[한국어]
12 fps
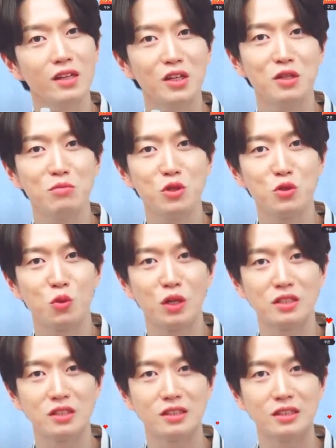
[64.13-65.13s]
기분이
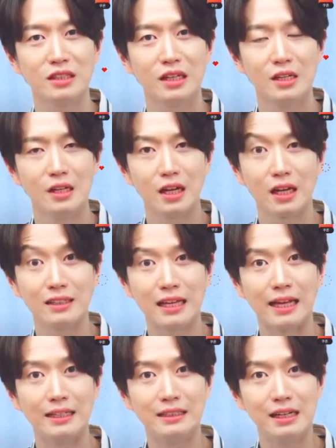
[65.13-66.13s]
좋아지는 약간
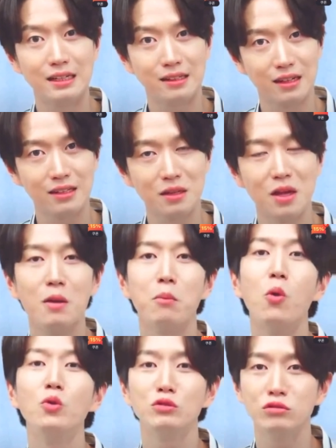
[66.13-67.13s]
달달한
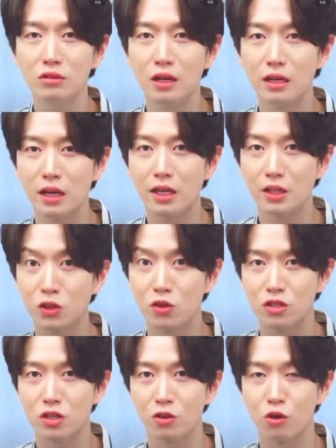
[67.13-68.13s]
복숭아의 향이
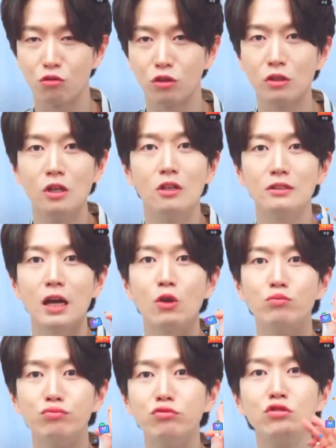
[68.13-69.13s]
느껴지실 거고요. 따로
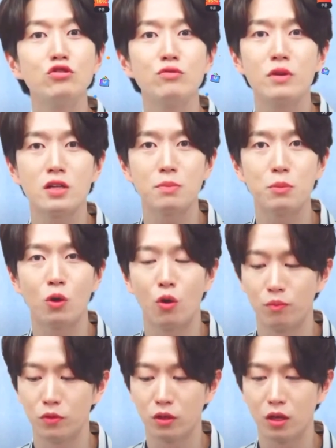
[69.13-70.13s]
물을 준비하실 필요가
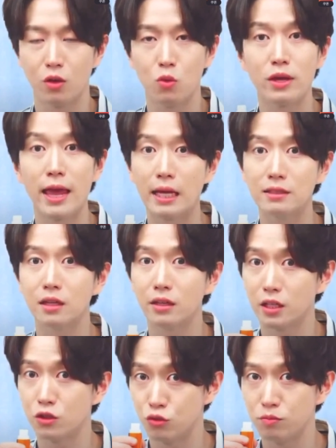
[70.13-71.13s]
없는 게 여기 액상이
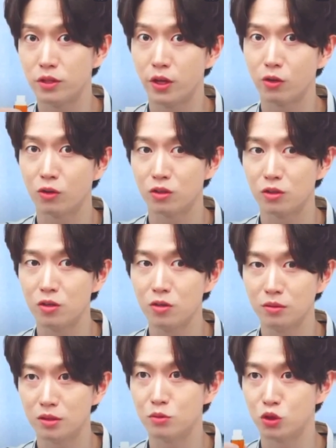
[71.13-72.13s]
같이 준비되어 있거든요.
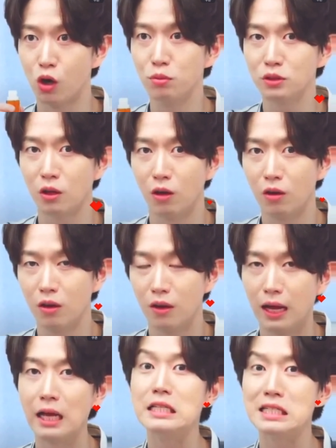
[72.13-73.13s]
그럼 저부터
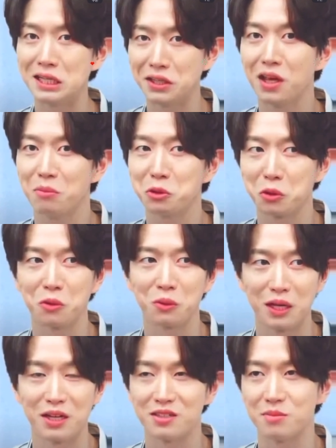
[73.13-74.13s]
한 샷 해보도록
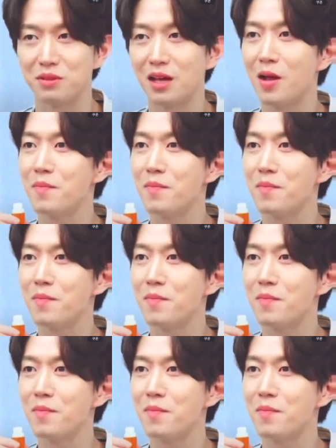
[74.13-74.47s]
하겠습니다.